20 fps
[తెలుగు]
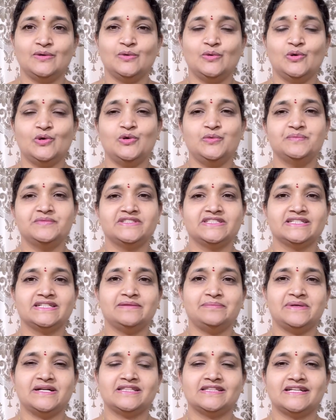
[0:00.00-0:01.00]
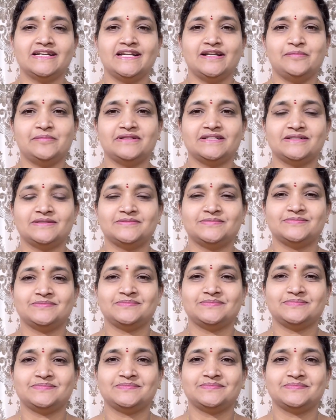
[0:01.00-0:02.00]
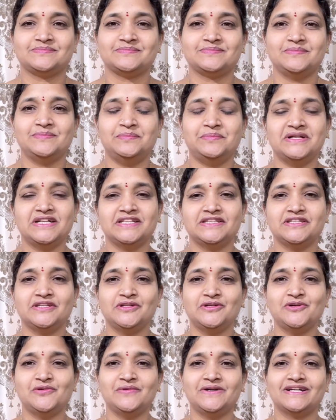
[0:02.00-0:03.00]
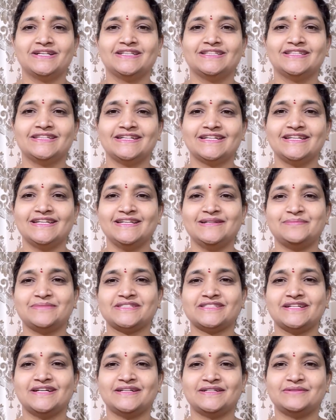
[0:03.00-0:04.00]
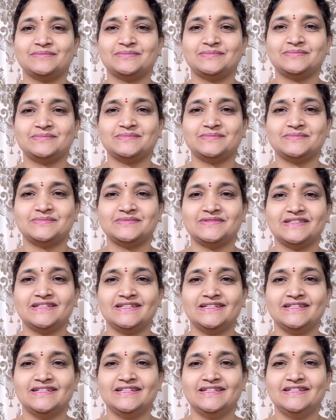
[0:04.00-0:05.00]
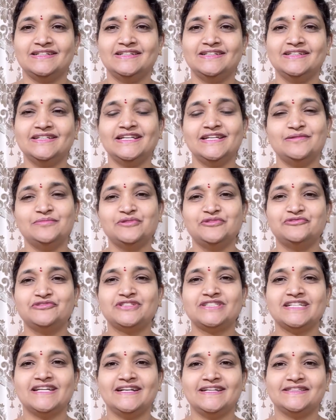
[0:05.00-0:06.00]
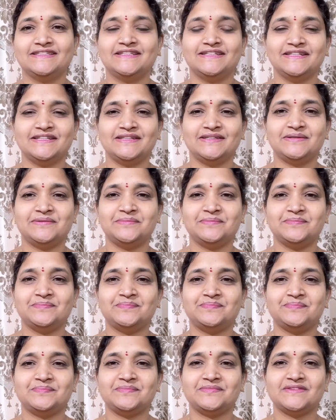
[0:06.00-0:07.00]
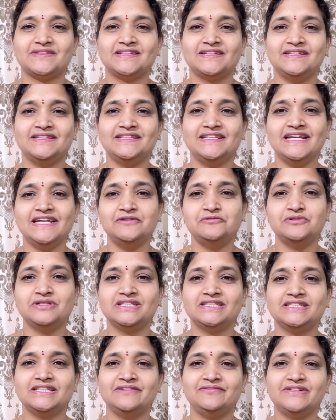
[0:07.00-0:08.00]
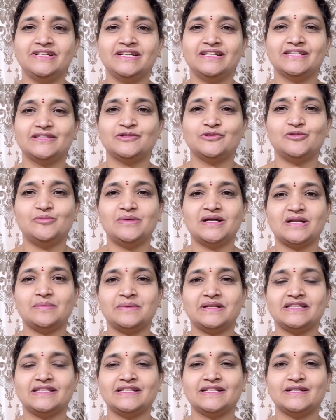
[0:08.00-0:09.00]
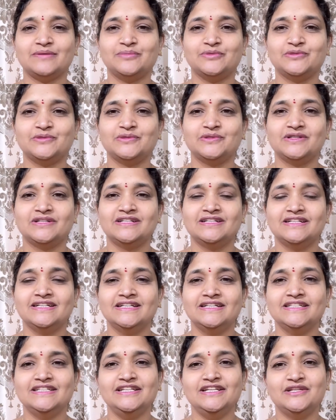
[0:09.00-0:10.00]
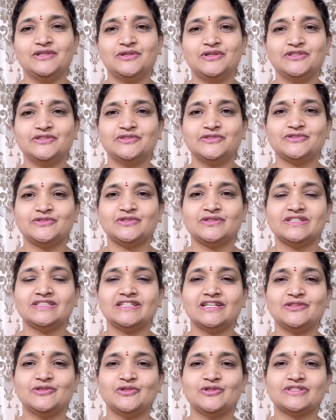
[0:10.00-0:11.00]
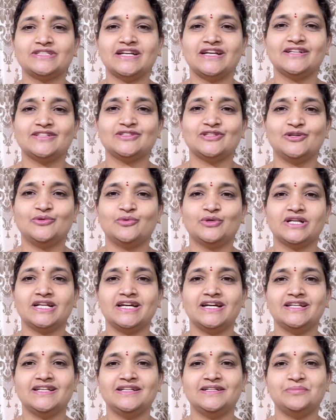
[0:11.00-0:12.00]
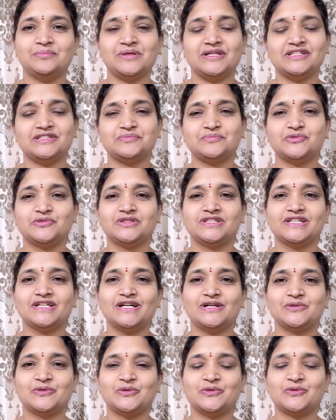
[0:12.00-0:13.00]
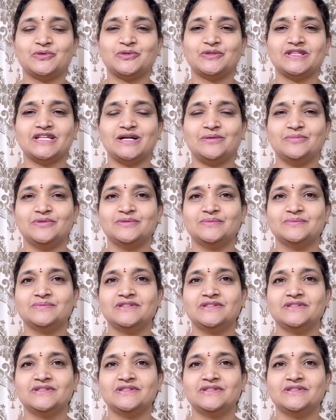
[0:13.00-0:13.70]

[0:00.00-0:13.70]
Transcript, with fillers: ఓం శ్రీ మాత్రే నమ మన తెలుగు వారందరికీ నమస్కారం నేను మీ ఉషా అద్దంకి దేవుని దీవెనలతో మనమందరము ఈరోజు సుఖ సంతోషాలతో ఉండాలని మనస్ఫూర్తిగా కోరుకుందాము